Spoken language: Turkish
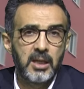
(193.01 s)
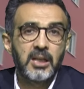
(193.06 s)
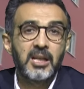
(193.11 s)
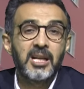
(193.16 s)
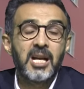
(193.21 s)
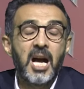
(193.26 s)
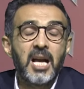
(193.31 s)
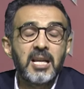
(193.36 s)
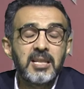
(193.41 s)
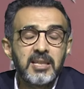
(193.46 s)

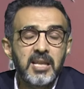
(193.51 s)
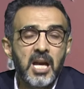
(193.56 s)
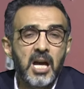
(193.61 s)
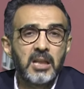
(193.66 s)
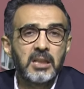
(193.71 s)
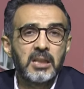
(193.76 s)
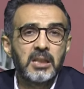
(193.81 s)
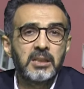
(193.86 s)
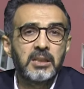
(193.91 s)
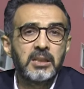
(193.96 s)
Kaz
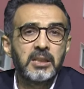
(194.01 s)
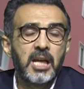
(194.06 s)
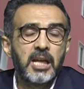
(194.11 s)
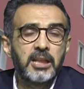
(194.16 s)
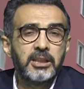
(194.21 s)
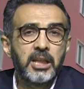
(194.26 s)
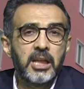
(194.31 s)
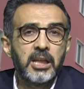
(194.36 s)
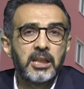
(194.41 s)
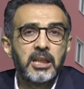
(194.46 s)
Dağları'nın
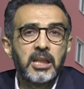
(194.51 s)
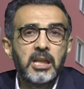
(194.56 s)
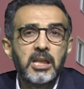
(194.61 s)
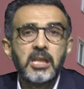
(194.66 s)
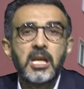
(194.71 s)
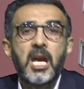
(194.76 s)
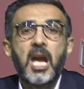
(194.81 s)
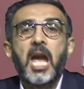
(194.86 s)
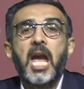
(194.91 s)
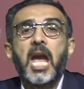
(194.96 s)

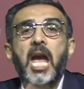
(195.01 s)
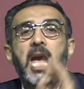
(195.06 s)
eteğinin